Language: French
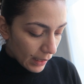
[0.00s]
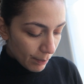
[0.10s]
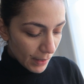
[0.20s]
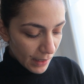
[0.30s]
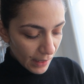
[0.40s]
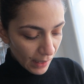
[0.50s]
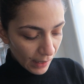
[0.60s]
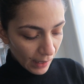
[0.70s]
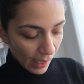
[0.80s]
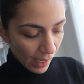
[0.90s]
Il est midi
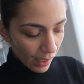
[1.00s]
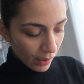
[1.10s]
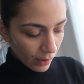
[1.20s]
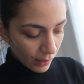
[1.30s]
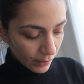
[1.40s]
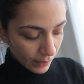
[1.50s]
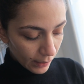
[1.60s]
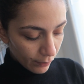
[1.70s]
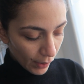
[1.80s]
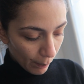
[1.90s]
et quart.
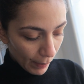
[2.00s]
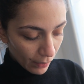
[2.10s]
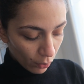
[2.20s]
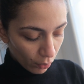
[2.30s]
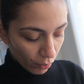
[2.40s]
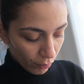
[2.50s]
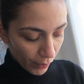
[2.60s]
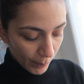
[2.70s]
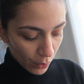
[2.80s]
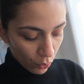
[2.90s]
S'il vient pas dans
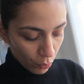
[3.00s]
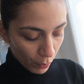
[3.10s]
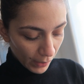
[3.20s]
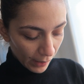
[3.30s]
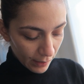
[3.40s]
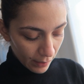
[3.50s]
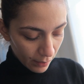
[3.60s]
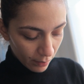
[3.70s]
20 minutes, je me casse.